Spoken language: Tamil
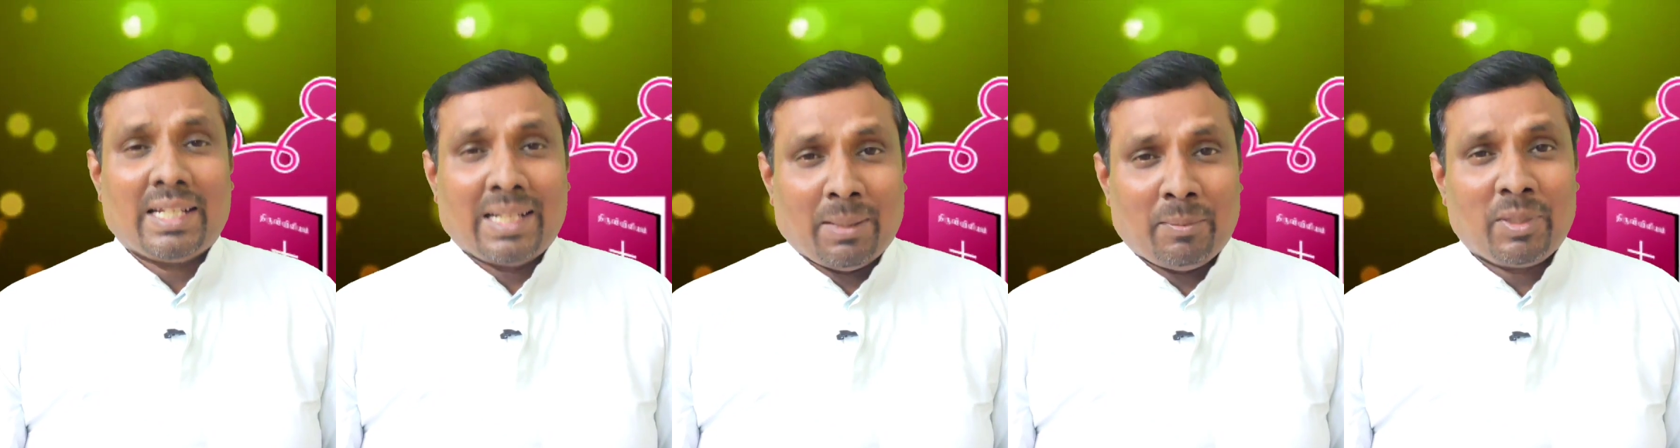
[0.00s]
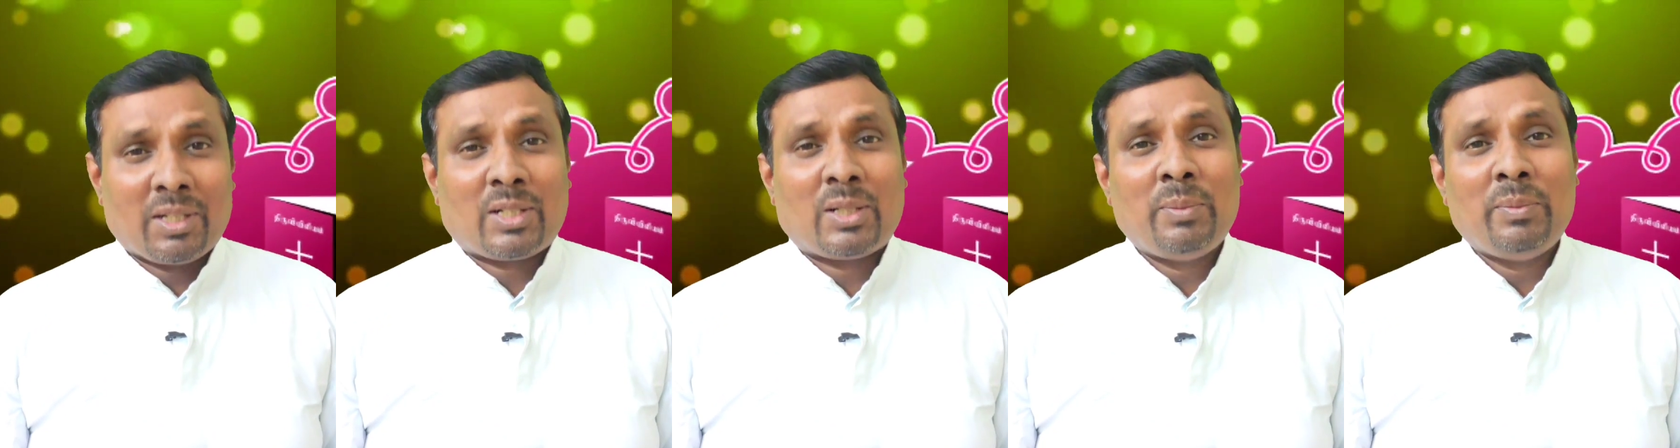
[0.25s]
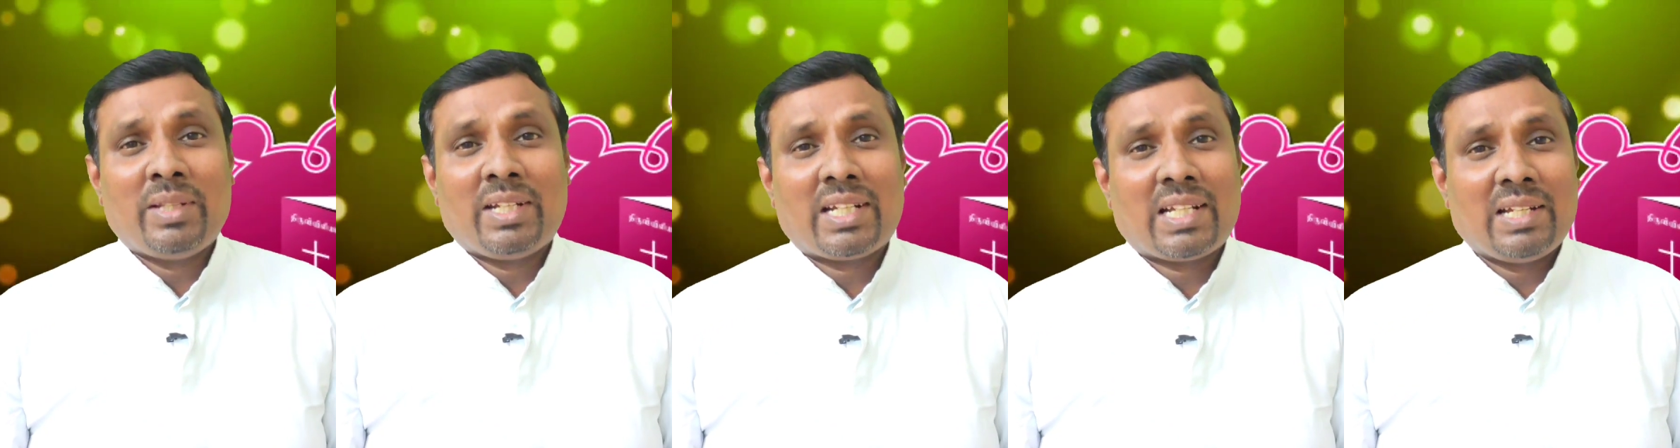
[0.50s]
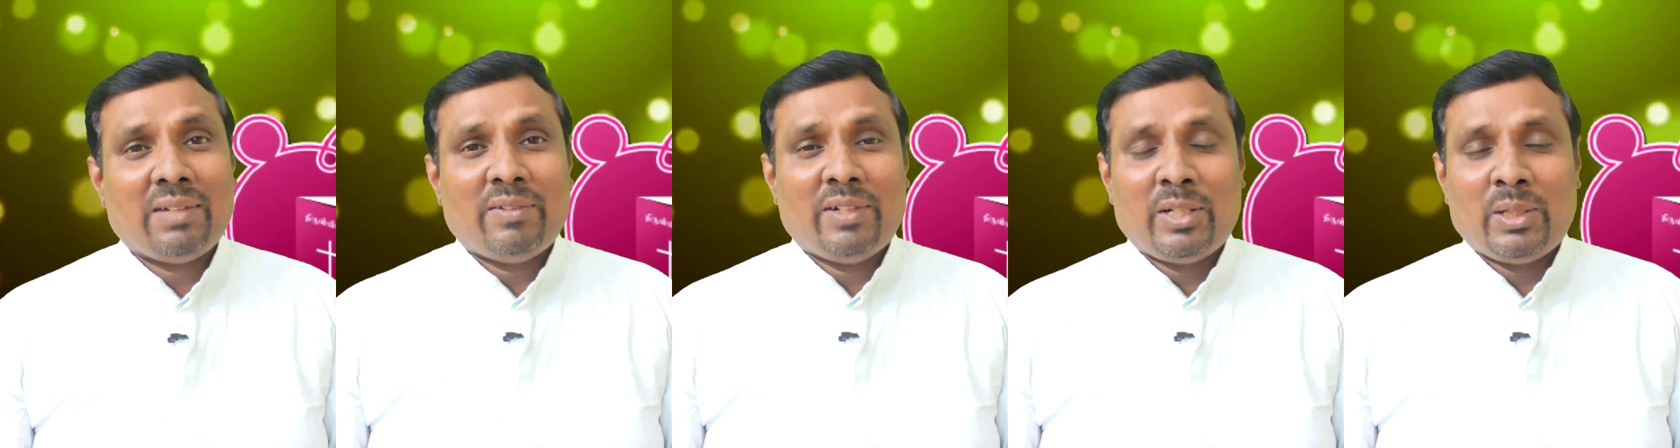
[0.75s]
நமக்கும்
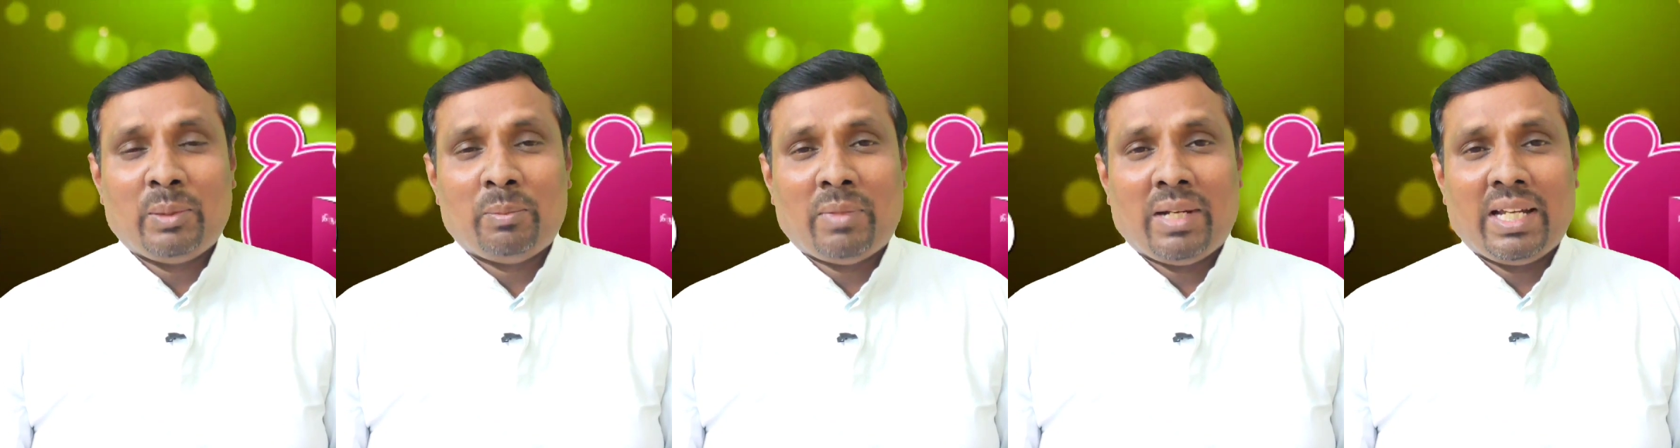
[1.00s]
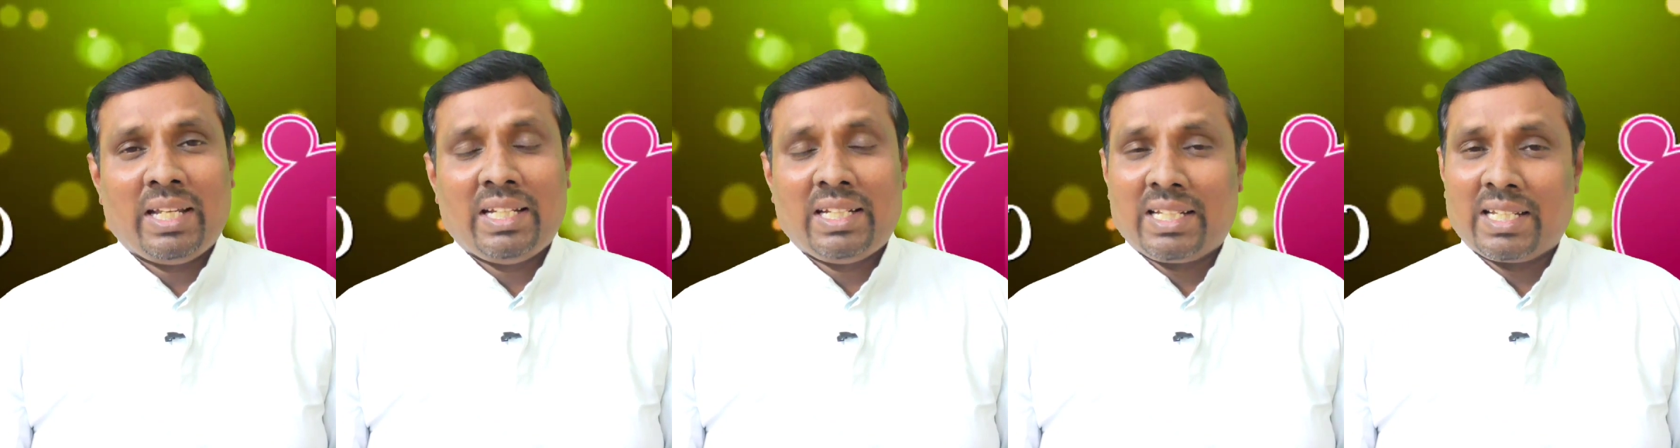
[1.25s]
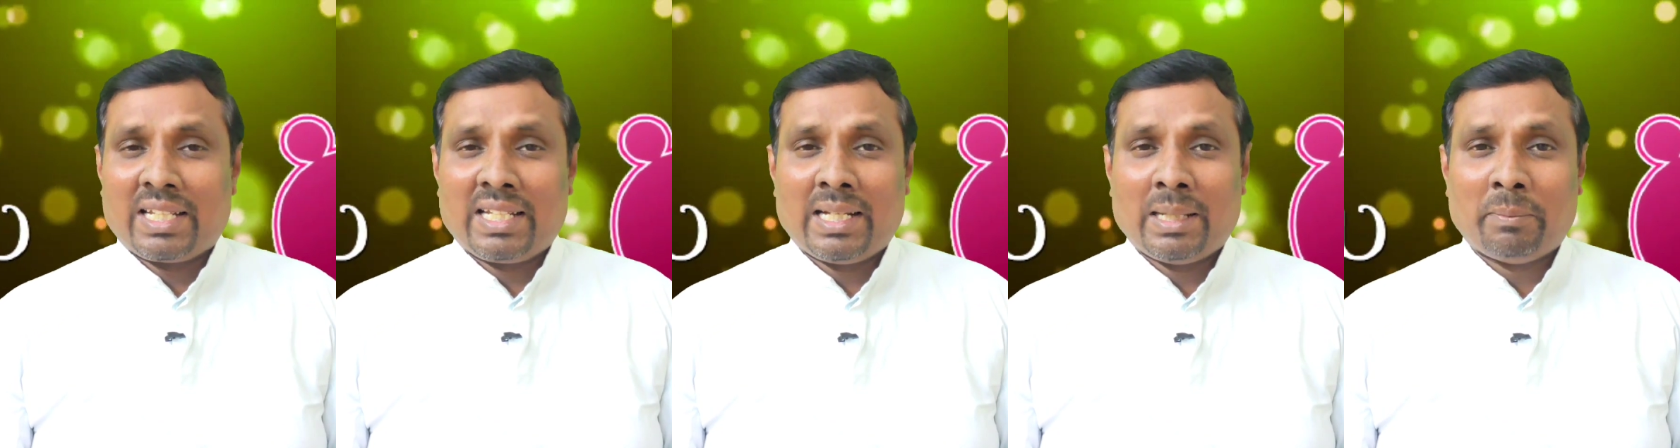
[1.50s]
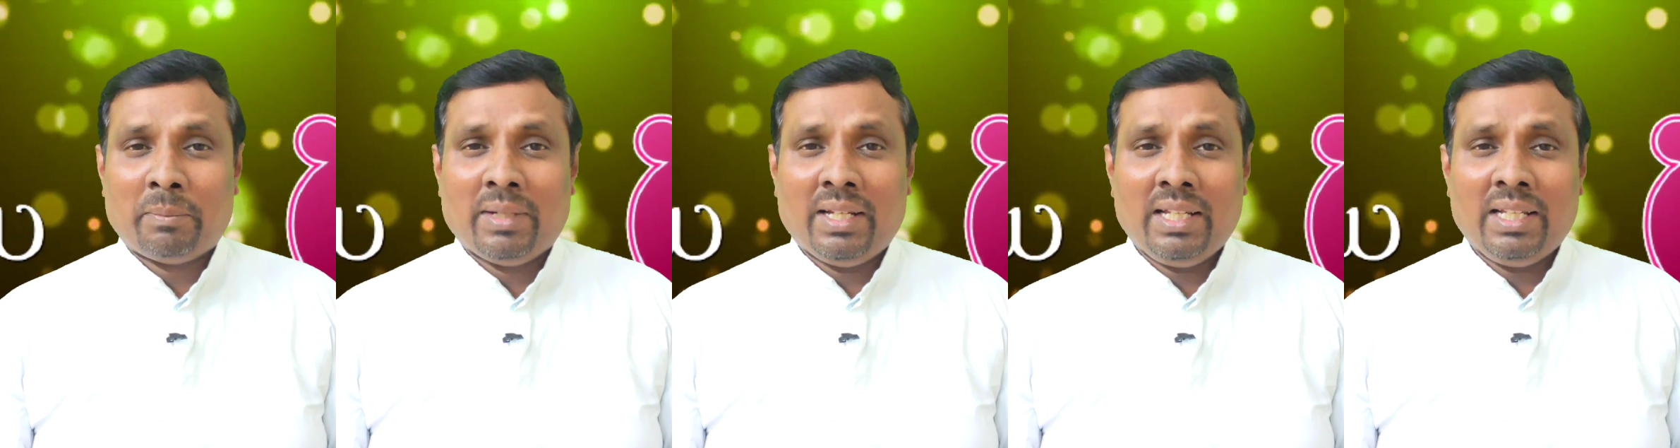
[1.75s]
இருக்க வேண்டுமா இன்றைக்கு
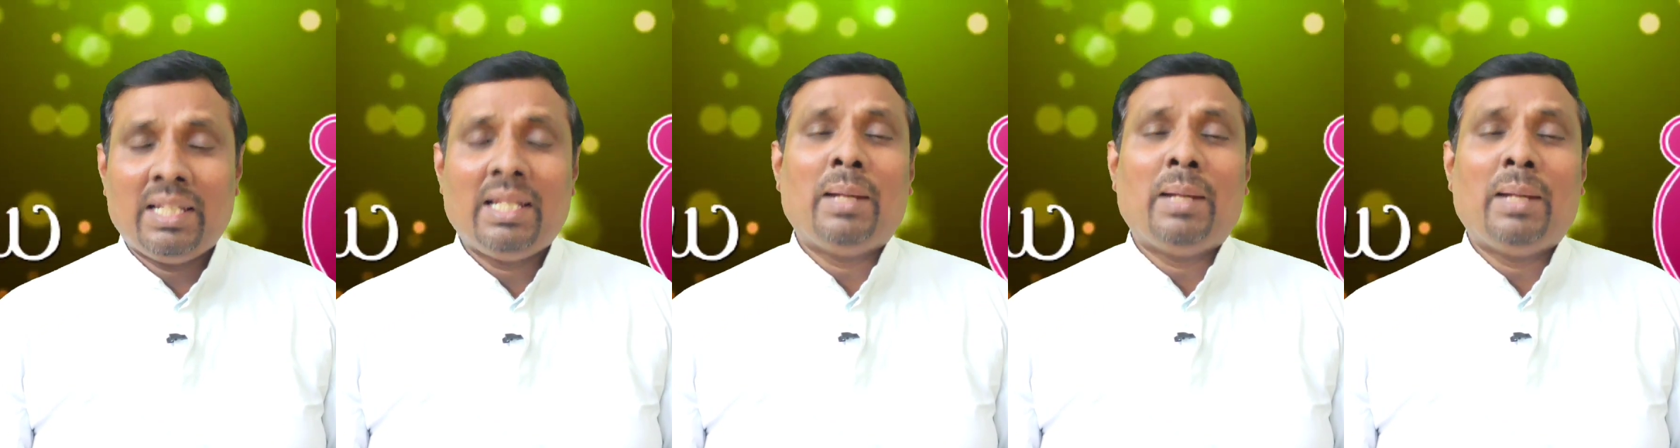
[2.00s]
நம்ம